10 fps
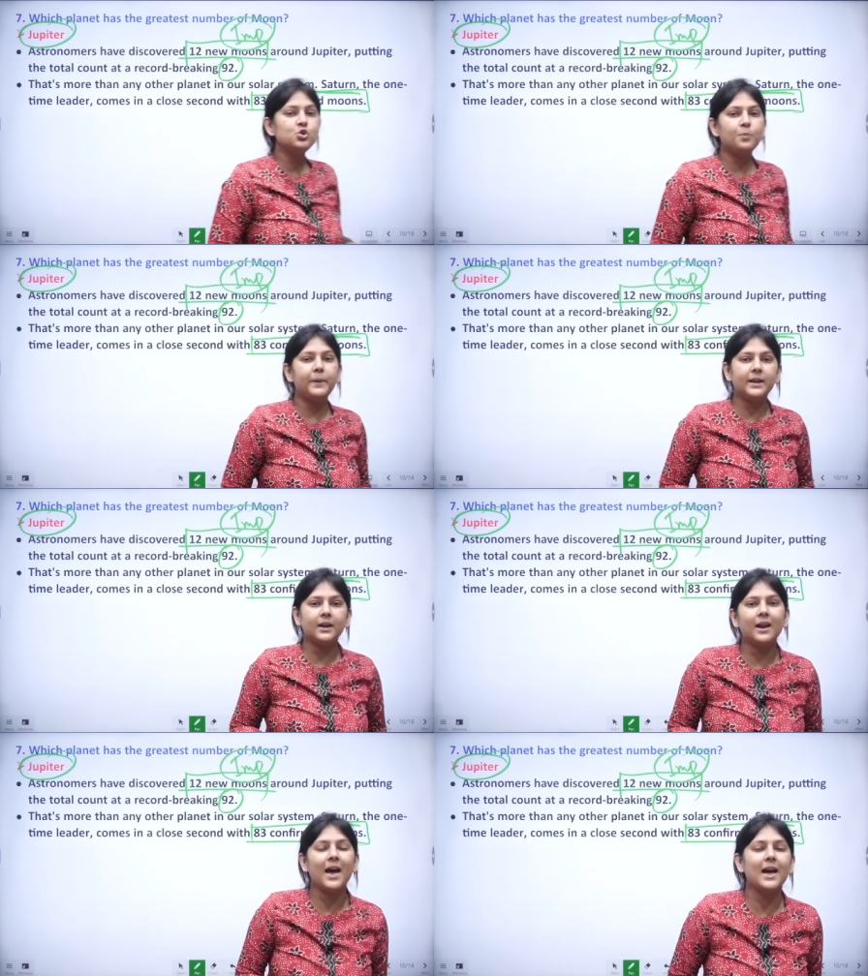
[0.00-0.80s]

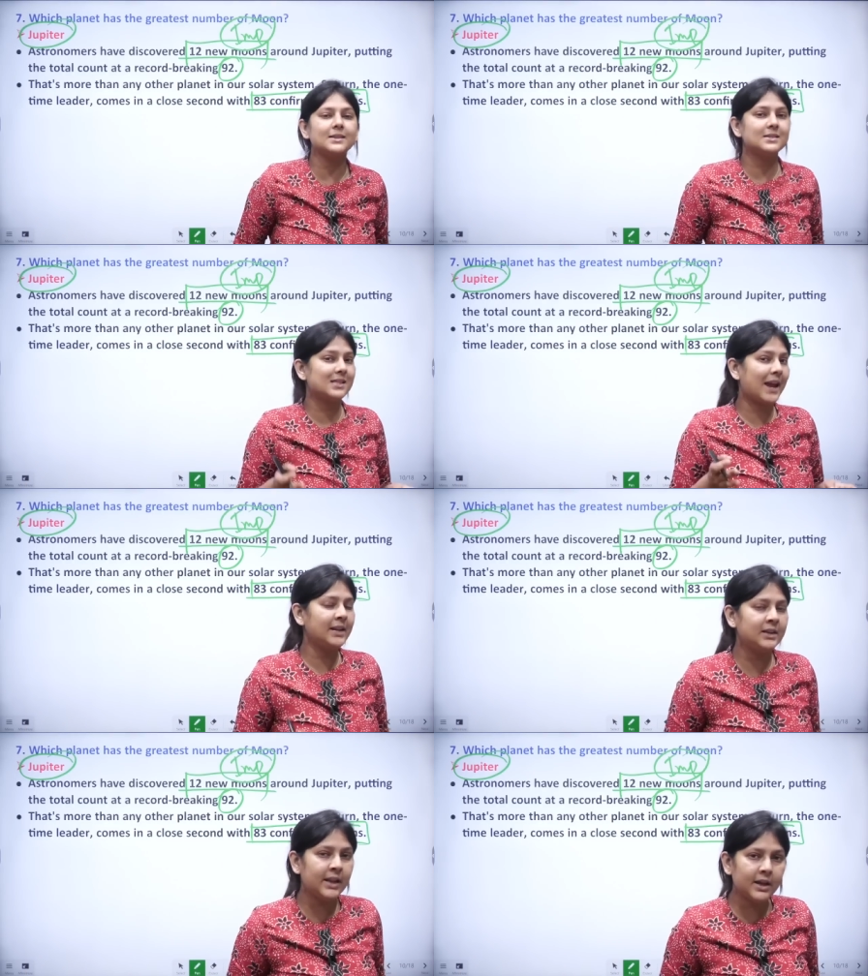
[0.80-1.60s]
জুপিটার হ্যাজ
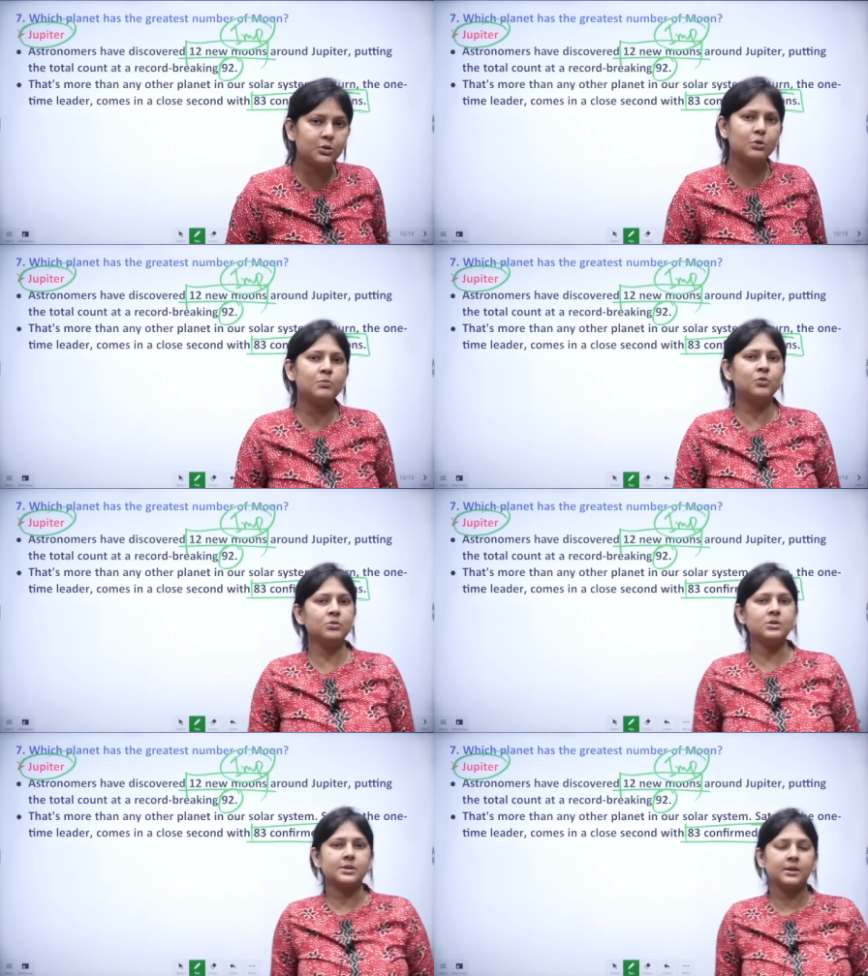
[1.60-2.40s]
নাইনটি টু
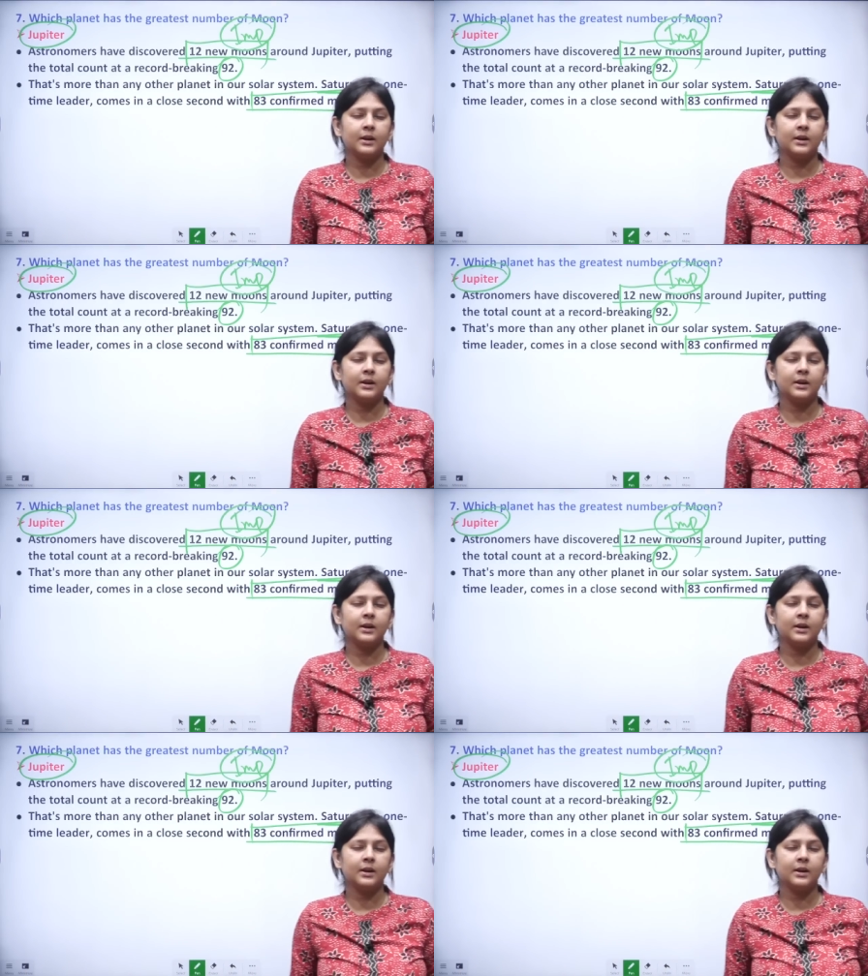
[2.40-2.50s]
মুনস